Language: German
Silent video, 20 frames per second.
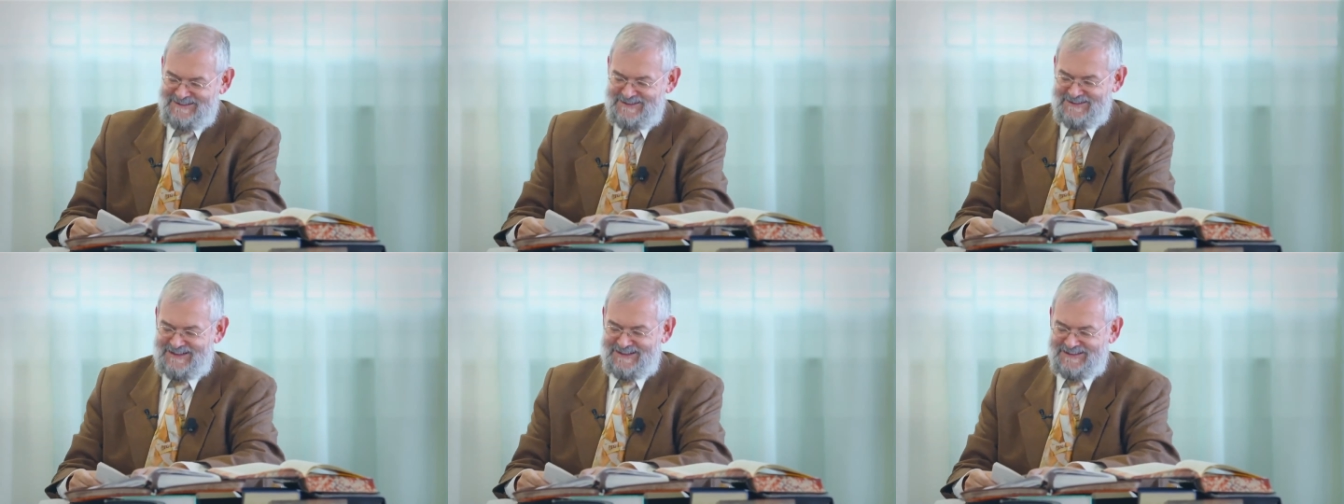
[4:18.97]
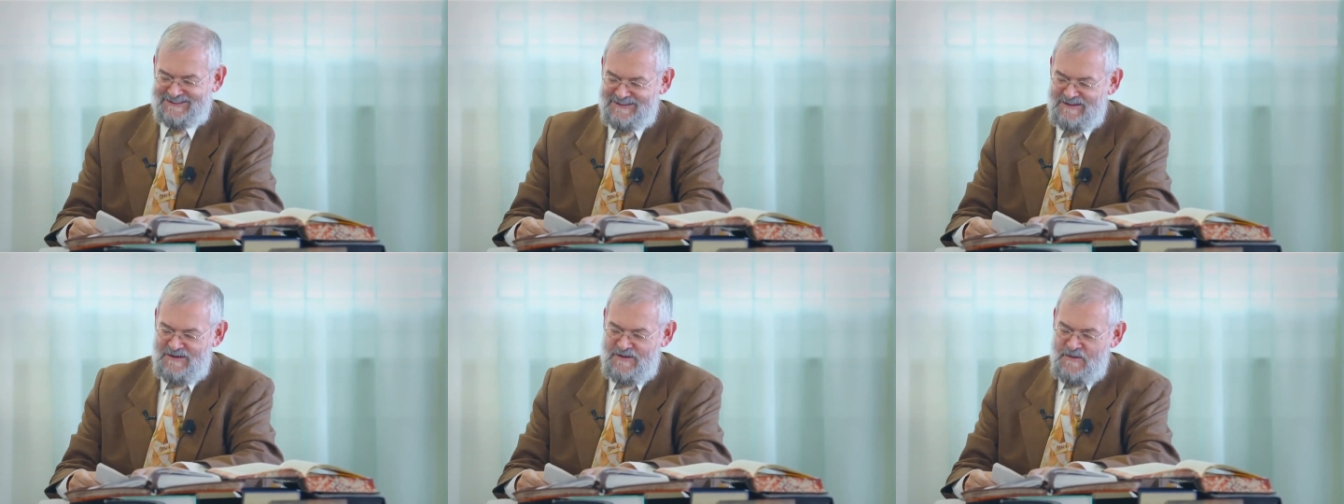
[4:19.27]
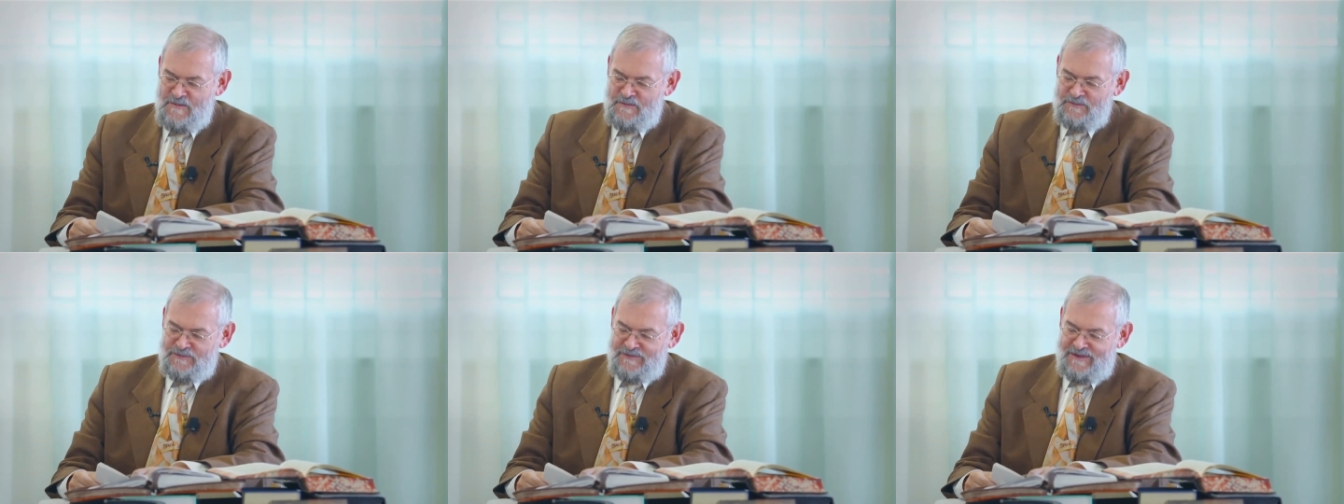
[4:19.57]
Korrekt.
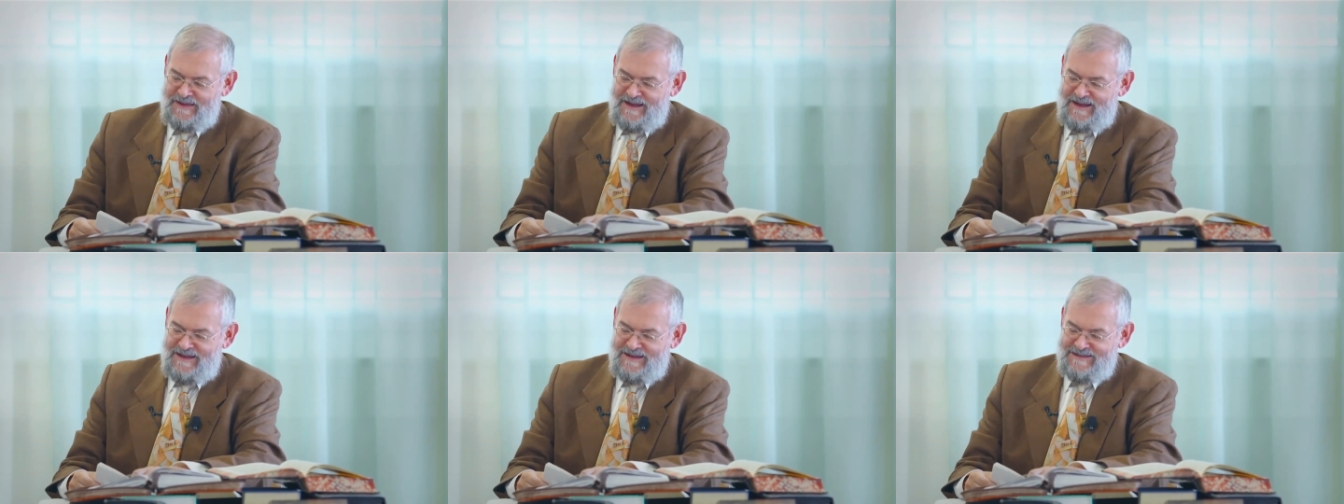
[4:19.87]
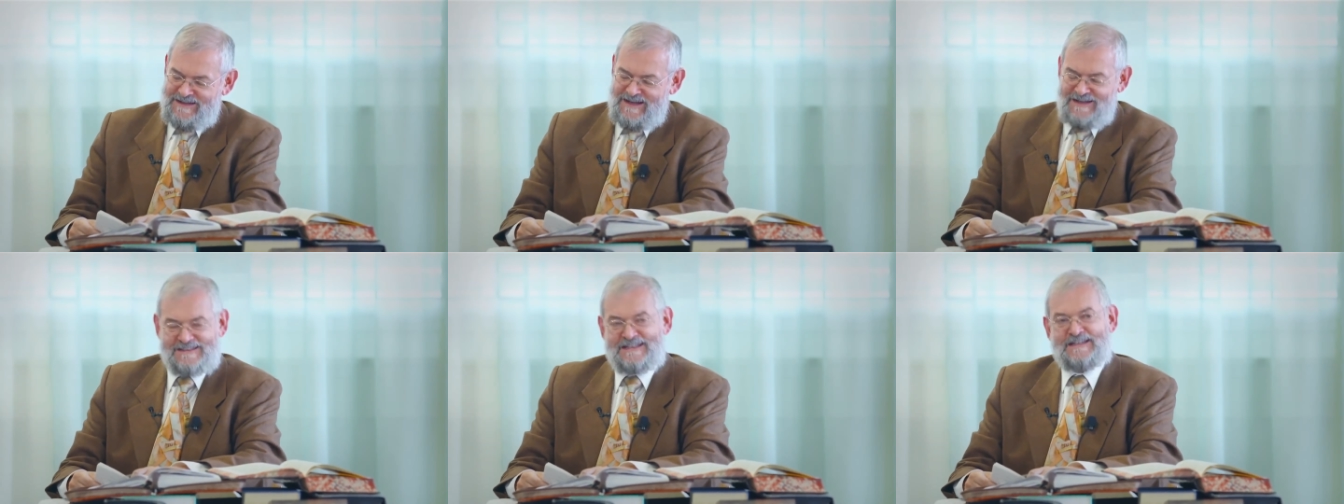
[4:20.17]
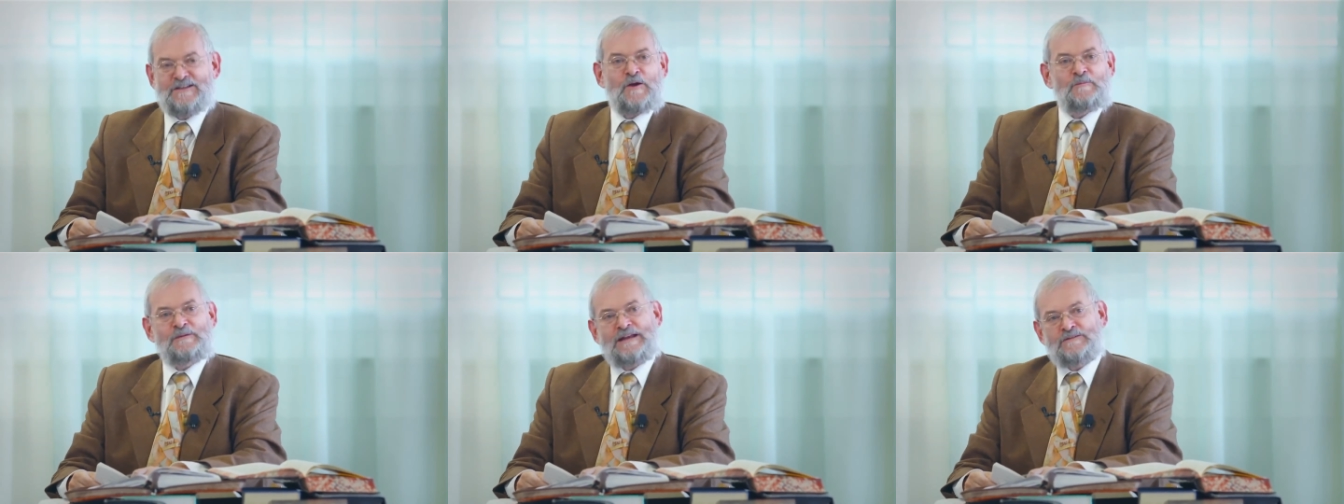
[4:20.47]
Ja,
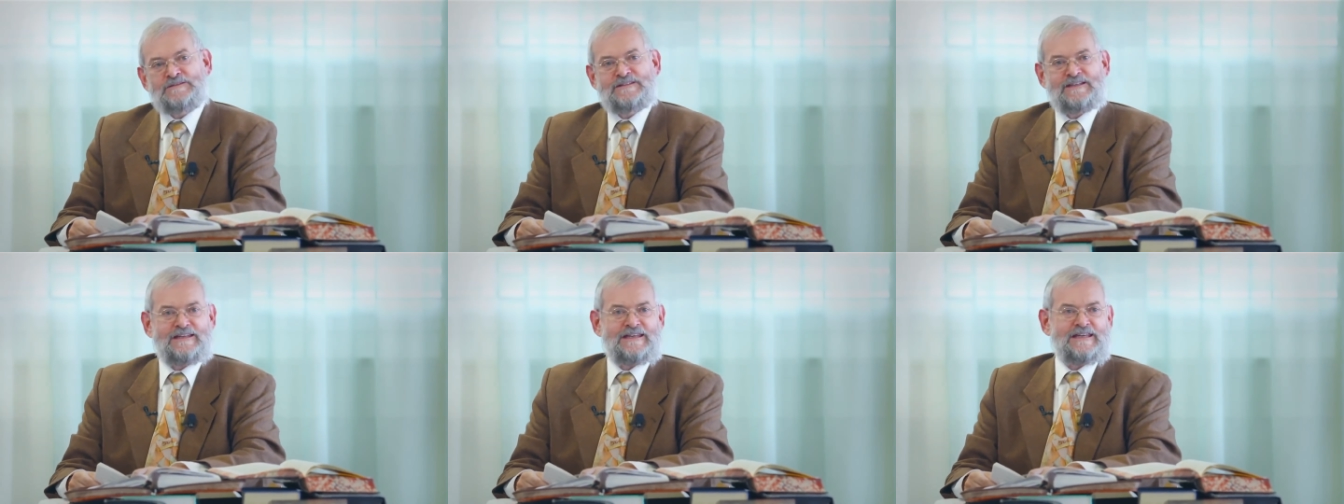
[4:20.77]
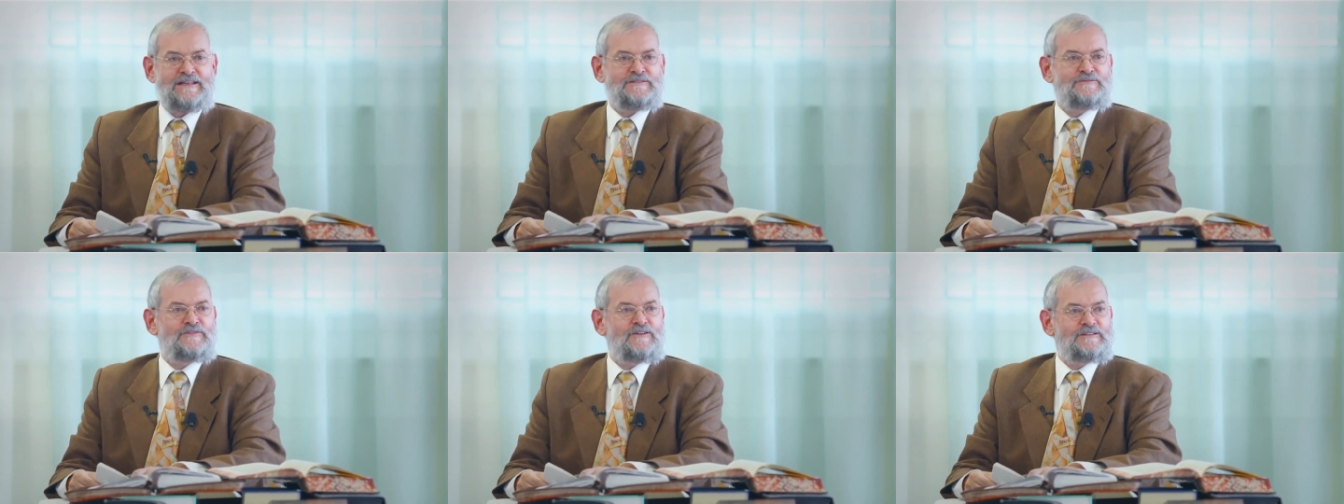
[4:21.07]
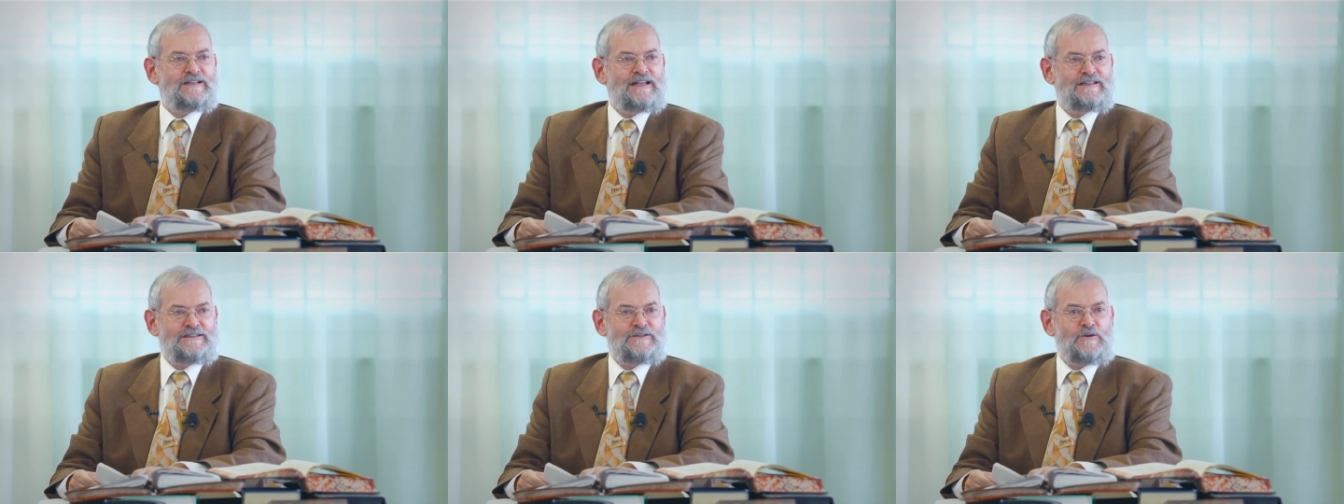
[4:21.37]
sie kommen aus der Gegend
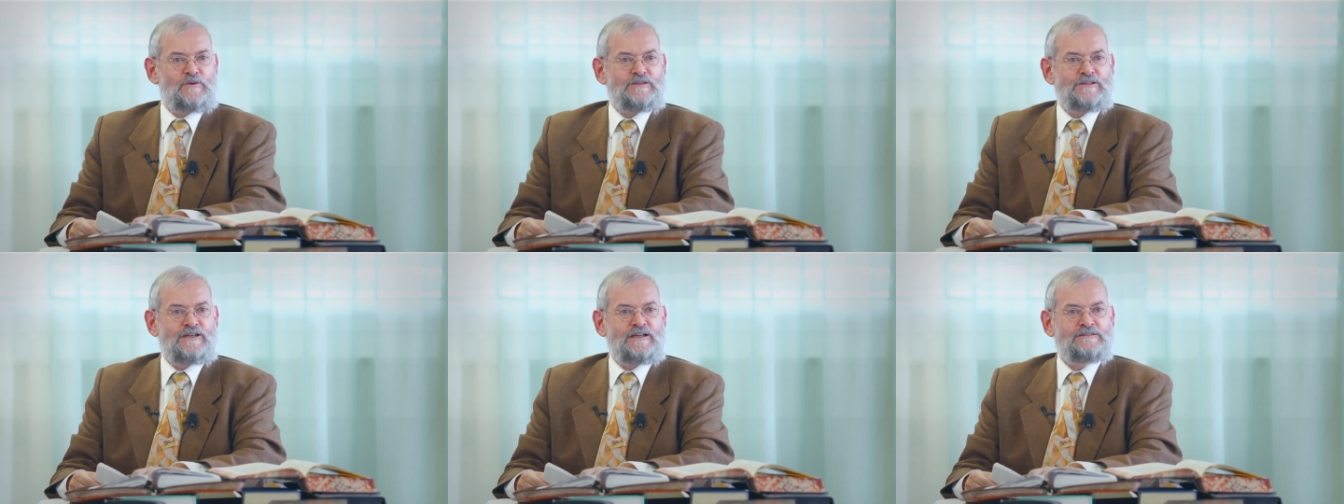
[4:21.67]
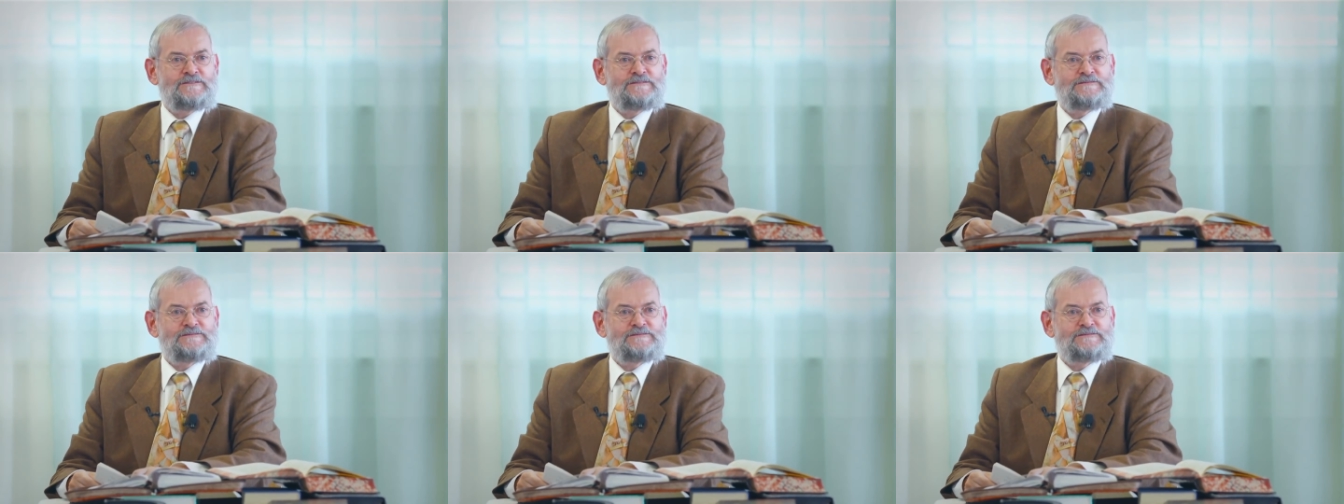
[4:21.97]
von Antiochia.